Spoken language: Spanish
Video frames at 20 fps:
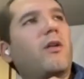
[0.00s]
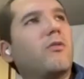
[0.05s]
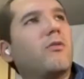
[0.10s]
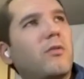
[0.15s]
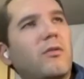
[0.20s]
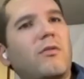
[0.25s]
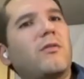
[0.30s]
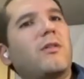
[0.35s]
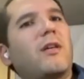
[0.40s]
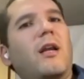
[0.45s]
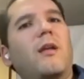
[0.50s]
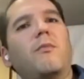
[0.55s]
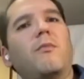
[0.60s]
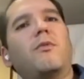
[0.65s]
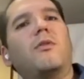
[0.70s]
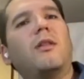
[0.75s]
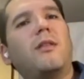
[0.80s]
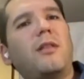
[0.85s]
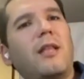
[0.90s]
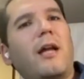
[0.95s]
Nosotros
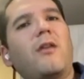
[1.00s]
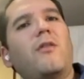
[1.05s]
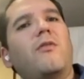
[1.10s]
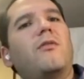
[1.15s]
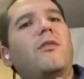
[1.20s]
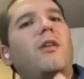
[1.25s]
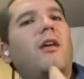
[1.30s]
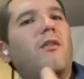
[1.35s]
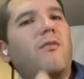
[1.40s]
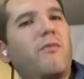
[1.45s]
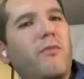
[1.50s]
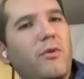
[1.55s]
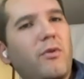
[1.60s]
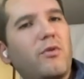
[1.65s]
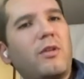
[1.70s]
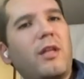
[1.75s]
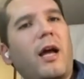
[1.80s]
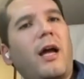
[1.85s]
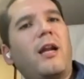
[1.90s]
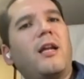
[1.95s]
queremos sentarnos a
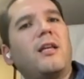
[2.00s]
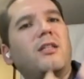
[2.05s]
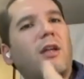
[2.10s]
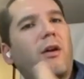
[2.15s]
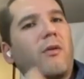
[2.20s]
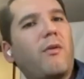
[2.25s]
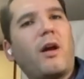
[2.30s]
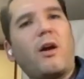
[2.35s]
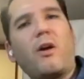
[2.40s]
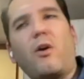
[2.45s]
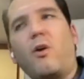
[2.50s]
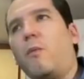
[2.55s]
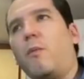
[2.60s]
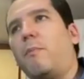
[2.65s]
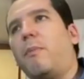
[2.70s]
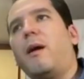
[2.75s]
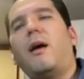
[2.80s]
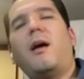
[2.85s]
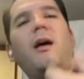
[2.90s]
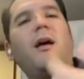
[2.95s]
disfrutar, echar una
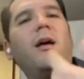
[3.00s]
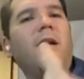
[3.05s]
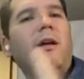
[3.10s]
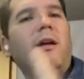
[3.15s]
copa